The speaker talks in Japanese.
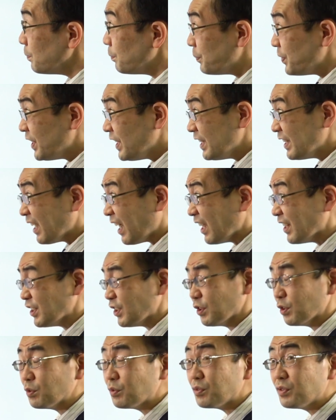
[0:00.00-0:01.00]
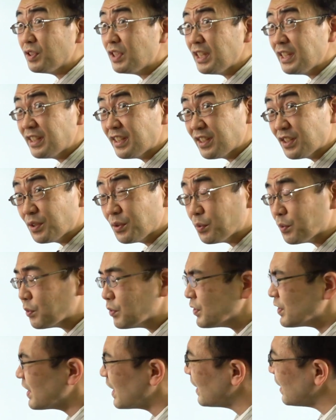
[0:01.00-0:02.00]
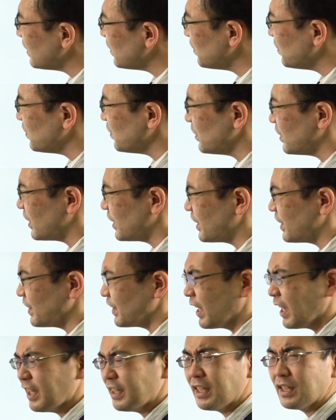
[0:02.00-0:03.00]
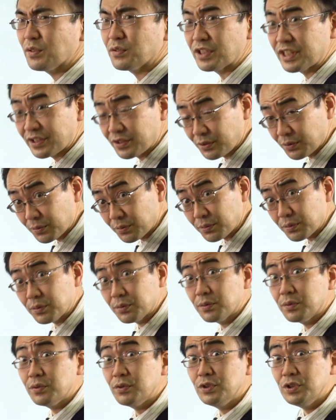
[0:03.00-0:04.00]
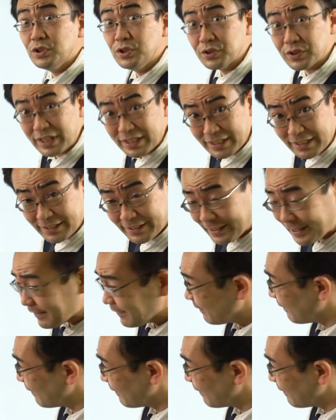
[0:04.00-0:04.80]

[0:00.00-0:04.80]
P 波によって引き起こされる地震波なのですよというあたりね。